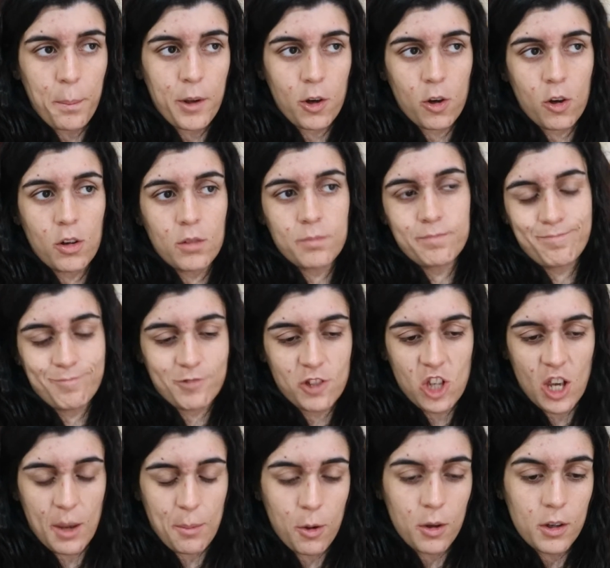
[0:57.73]
però
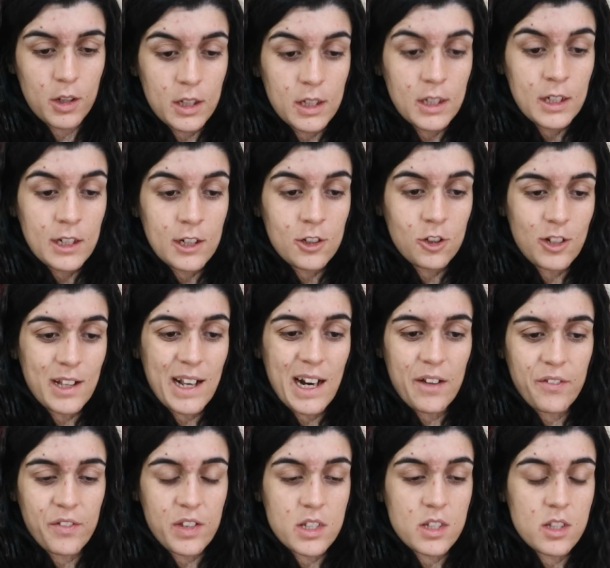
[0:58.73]
diciamo non
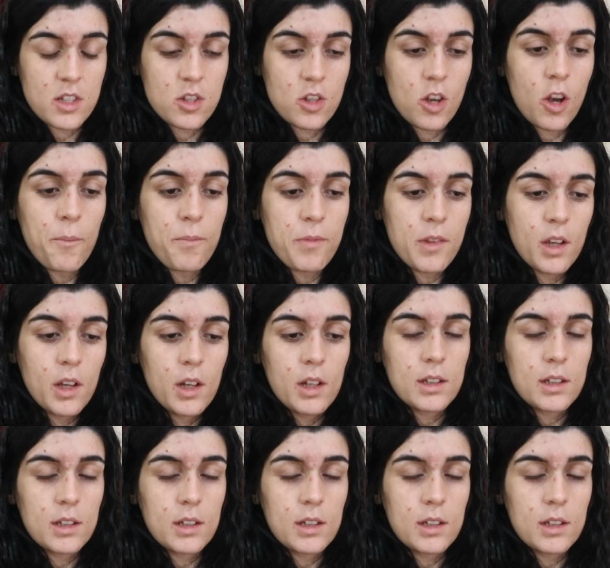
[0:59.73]
era fisso,